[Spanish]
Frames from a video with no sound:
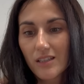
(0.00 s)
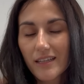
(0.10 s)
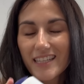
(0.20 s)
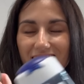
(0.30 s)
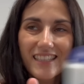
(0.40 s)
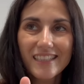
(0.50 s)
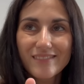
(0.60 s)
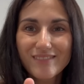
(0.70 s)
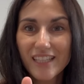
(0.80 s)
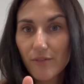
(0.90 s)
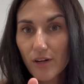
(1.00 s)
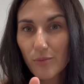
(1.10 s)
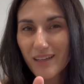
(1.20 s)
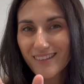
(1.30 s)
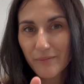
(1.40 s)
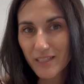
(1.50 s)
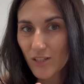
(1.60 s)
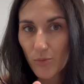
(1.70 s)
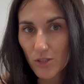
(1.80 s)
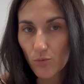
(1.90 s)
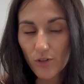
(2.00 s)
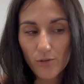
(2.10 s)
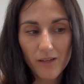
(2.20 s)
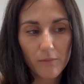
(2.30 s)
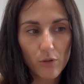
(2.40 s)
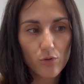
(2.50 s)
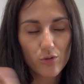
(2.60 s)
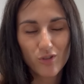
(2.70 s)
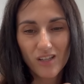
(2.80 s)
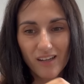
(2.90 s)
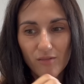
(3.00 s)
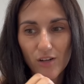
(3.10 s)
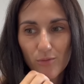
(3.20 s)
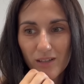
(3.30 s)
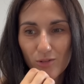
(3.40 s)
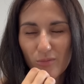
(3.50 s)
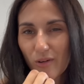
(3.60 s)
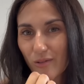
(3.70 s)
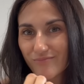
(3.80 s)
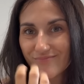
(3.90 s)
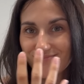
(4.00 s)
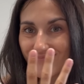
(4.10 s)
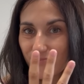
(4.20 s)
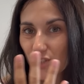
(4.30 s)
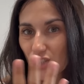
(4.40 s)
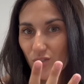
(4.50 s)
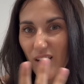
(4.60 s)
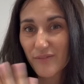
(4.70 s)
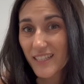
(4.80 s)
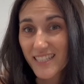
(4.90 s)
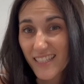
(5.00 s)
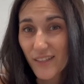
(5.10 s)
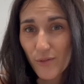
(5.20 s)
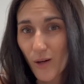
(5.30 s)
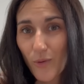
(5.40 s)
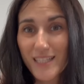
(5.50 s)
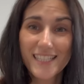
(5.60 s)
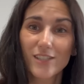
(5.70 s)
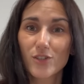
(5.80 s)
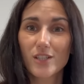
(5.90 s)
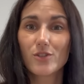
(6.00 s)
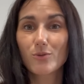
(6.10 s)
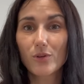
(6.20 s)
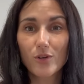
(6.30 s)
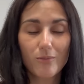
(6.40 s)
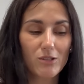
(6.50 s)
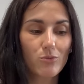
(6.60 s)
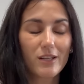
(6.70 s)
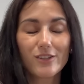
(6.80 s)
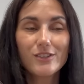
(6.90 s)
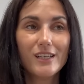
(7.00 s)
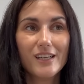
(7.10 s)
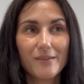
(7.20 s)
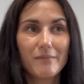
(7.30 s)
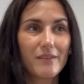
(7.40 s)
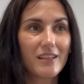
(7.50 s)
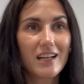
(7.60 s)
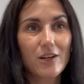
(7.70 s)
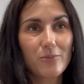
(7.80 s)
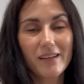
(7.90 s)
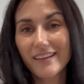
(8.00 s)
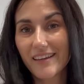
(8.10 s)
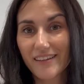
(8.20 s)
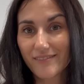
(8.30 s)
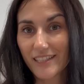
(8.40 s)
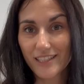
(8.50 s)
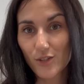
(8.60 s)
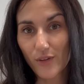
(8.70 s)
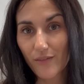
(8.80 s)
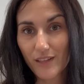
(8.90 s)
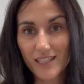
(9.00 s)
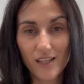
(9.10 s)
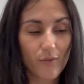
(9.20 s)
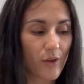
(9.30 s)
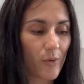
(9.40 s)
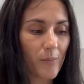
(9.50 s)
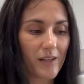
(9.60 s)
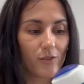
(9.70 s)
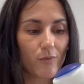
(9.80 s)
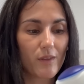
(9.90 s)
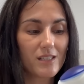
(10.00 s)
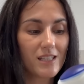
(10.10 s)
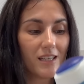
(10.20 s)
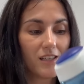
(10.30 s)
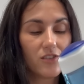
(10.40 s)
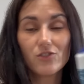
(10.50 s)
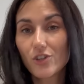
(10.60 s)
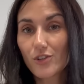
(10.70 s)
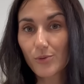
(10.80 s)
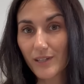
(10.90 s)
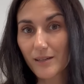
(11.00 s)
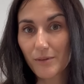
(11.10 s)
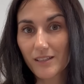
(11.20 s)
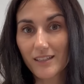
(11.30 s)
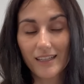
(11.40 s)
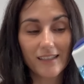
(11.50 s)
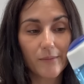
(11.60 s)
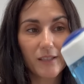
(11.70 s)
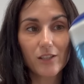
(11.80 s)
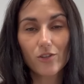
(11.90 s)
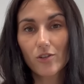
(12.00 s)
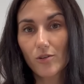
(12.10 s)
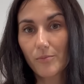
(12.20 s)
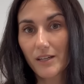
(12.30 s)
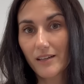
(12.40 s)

Este tenía un aroma demasiado masculino para mi gusto, o sea, era un aroma como, pues eso, aftershave o algo así, no sé, yo cuando digo masculino me viene el aroma de, eso, de aftershave de hombre, entonces yo no voy a repetir. El tamañito lo compré